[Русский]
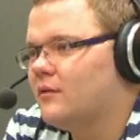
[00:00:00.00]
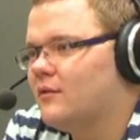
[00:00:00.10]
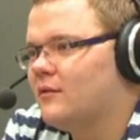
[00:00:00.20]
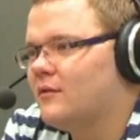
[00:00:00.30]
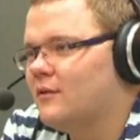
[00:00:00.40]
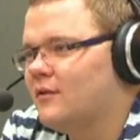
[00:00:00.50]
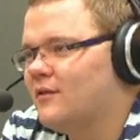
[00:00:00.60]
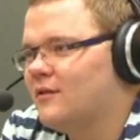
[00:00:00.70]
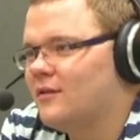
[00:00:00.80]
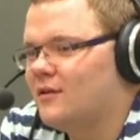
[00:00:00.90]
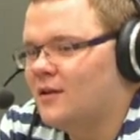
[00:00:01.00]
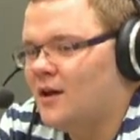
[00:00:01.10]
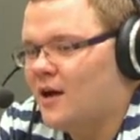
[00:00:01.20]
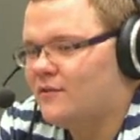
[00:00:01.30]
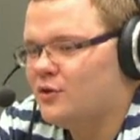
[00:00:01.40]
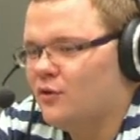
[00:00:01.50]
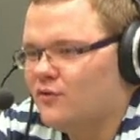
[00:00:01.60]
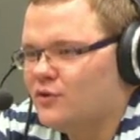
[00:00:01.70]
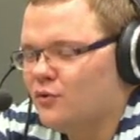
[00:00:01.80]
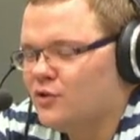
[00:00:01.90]
открылся и все, и бай-бай. Да,
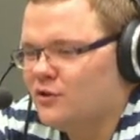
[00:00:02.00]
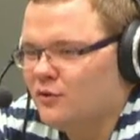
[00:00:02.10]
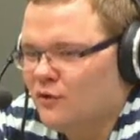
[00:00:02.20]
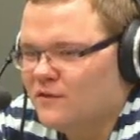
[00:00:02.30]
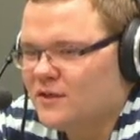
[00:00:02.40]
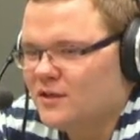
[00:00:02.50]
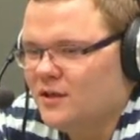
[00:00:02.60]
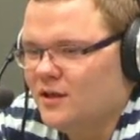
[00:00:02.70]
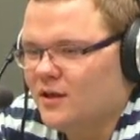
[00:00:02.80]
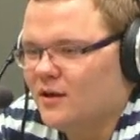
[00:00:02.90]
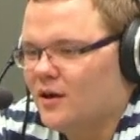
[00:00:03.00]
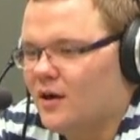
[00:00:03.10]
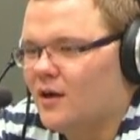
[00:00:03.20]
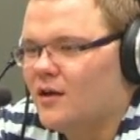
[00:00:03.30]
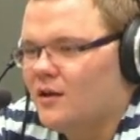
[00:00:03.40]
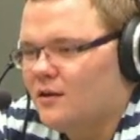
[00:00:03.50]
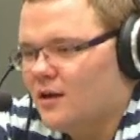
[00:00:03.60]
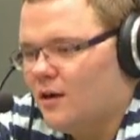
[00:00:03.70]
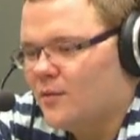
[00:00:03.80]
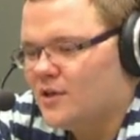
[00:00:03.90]
все, все учтено в цене. А,
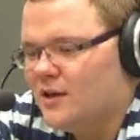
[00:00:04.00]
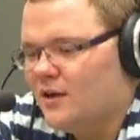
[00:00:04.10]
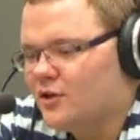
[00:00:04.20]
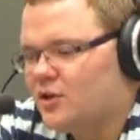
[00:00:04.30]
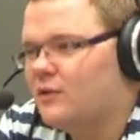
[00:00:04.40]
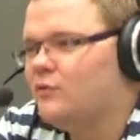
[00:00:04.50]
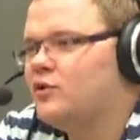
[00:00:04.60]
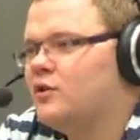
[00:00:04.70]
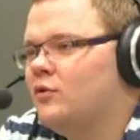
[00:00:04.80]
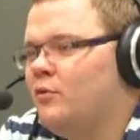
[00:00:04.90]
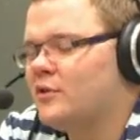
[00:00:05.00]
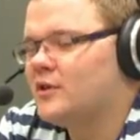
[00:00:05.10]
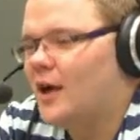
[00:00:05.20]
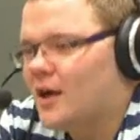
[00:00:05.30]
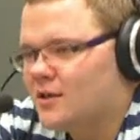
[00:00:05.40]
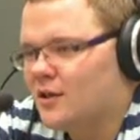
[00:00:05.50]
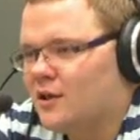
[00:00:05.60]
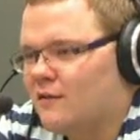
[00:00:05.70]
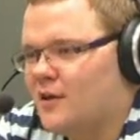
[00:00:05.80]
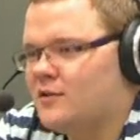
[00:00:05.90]
там, если не учтено, просто акция
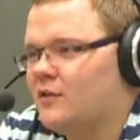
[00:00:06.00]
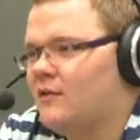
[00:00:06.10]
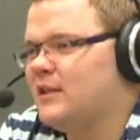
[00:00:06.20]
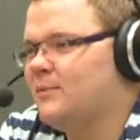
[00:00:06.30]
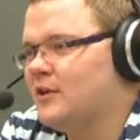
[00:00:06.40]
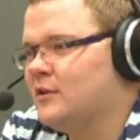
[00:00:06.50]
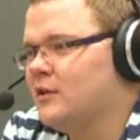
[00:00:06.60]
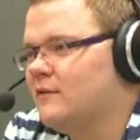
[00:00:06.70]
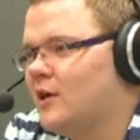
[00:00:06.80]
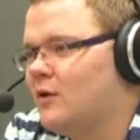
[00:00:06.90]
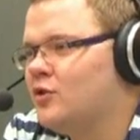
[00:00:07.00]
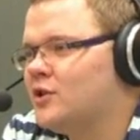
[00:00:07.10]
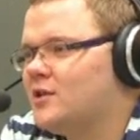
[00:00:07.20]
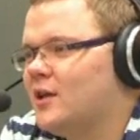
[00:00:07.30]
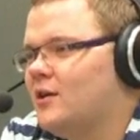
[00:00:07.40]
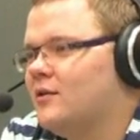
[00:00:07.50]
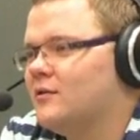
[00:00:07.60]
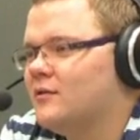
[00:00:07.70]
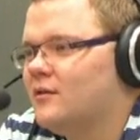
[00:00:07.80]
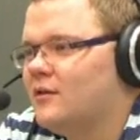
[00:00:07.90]
открывается на 20% дороже и стоит.
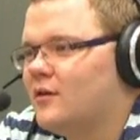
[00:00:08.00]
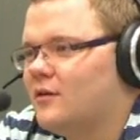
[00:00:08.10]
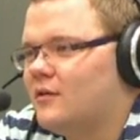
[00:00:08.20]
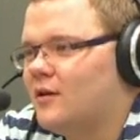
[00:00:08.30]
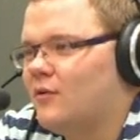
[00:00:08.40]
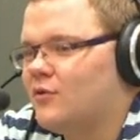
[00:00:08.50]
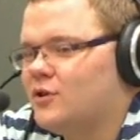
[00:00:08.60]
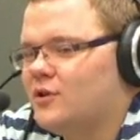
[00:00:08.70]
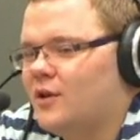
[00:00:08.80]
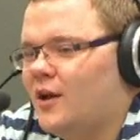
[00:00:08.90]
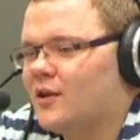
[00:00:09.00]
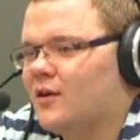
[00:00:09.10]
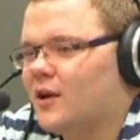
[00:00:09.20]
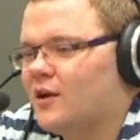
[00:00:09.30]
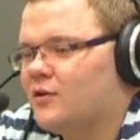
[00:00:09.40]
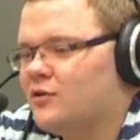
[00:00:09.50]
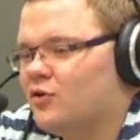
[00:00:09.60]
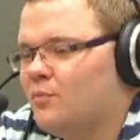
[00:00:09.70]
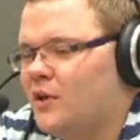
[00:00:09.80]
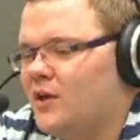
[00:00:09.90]
Да, очень редко какие-то
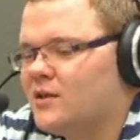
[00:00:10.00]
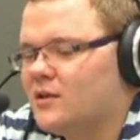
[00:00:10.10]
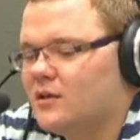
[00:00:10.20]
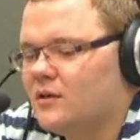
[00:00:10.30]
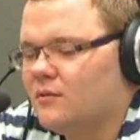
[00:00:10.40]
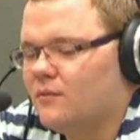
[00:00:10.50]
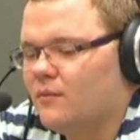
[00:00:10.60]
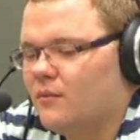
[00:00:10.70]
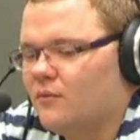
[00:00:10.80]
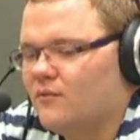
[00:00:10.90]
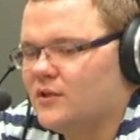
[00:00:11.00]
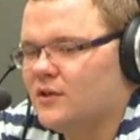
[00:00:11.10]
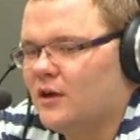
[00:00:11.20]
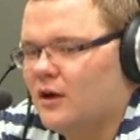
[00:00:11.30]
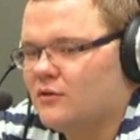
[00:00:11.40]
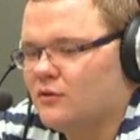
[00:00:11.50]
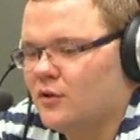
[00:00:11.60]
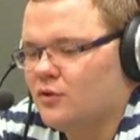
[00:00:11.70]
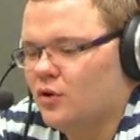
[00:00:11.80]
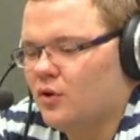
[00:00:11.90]
сюрпризы ну, возникают у
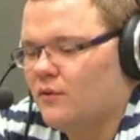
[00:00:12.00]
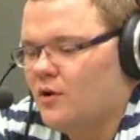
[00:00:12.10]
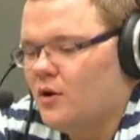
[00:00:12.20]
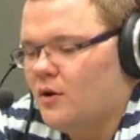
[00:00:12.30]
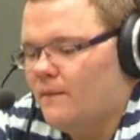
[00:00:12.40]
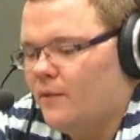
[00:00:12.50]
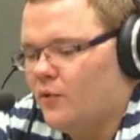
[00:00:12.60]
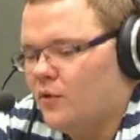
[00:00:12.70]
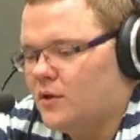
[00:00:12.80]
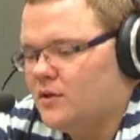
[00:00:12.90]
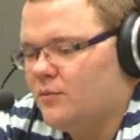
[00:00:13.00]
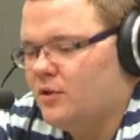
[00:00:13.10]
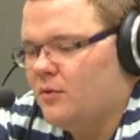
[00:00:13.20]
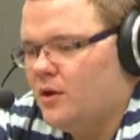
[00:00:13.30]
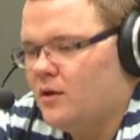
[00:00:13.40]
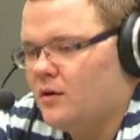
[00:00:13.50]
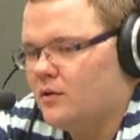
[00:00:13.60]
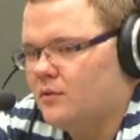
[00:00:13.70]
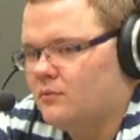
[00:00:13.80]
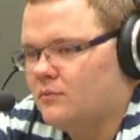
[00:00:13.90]
золочетов. Но, тем не
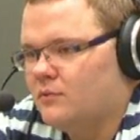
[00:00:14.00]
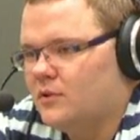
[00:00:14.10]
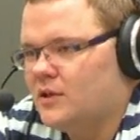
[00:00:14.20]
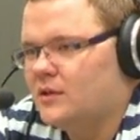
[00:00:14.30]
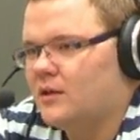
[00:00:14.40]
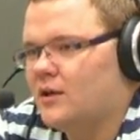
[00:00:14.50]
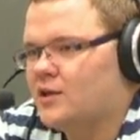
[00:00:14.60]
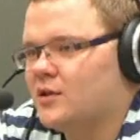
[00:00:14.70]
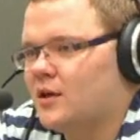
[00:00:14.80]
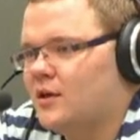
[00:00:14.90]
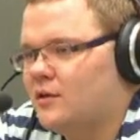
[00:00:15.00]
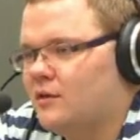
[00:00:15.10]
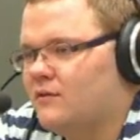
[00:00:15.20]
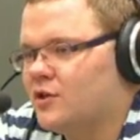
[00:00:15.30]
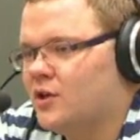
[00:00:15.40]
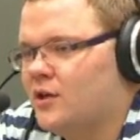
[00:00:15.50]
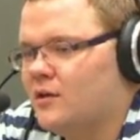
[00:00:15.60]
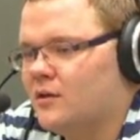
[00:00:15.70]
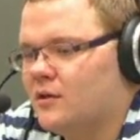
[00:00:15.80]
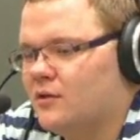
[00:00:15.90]
менее, есть всегда сейчас какие-то
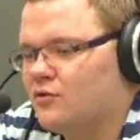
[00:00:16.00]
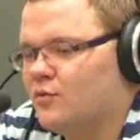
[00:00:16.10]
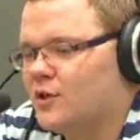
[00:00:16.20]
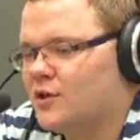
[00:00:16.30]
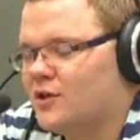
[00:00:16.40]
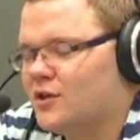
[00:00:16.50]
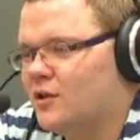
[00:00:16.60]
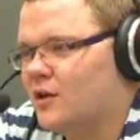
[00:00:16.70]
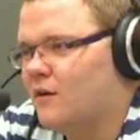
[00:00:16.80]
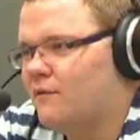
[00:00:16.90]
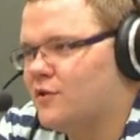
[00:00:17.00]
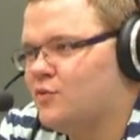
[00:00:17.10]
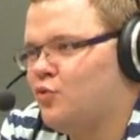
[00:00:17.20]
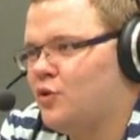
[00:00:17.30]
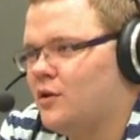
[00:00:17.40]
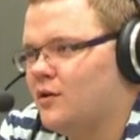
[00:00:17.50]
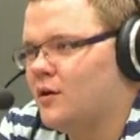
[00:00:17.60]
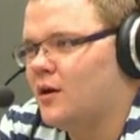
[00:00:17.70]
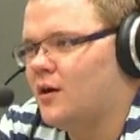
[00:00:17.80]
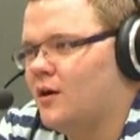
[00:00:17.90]
движения, какие-то сумасшедшие на Фейсбуке,
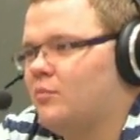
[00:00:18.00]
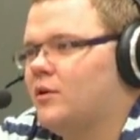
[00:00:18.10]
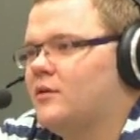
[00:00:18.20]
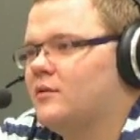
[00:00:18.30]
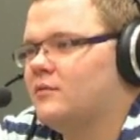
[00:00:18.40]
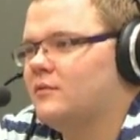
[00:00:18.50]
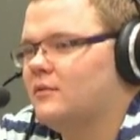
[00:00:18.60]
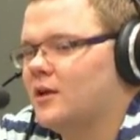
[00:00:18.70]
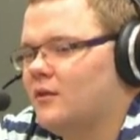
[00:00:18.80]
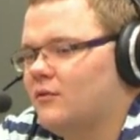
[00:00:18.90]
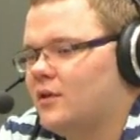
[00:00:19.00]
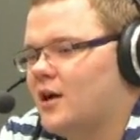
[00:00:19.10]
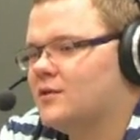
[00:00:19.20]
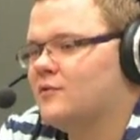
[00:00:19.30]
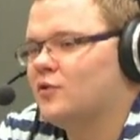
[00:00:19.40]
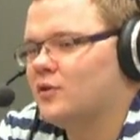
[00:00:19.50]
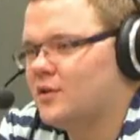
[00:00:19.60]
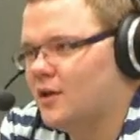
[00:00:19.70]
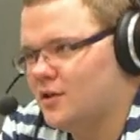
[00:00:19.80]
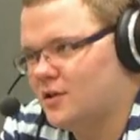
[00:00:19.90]
на Apple, такие вот акции
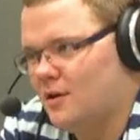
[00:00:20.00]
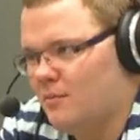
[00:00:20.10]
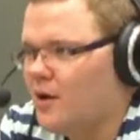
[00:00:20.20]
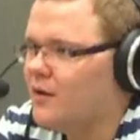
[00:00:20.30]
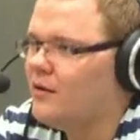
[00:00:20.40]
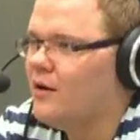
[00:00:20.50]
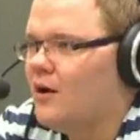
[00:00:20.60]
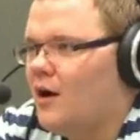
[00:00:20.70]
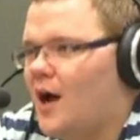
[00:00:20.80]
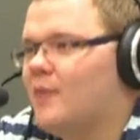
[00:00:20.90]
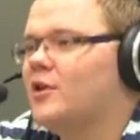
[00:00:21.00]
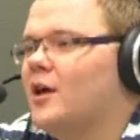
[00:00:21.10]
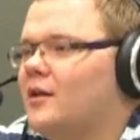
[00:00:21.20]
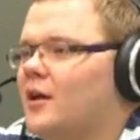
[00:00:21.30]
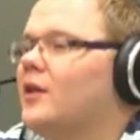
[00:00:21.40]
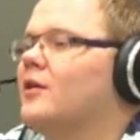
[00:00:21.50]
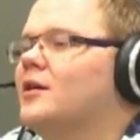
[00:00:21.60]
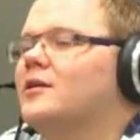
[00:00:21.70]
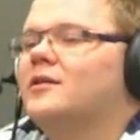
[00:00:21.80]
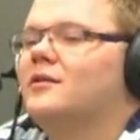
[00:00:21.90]
высокотехнологических компаний. AMD, а Dell,
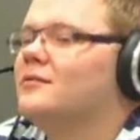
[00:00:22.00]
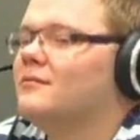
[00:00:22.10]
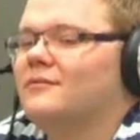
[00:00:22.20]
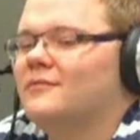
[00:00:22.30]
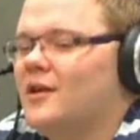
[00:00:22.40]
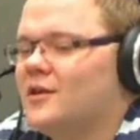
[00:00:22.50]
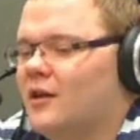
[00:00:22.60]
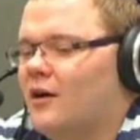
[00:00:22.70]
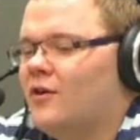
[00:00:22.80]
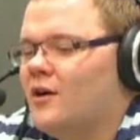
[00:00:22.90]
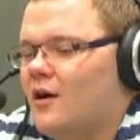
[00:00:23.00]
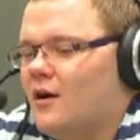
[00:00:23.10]
э, я не знаю,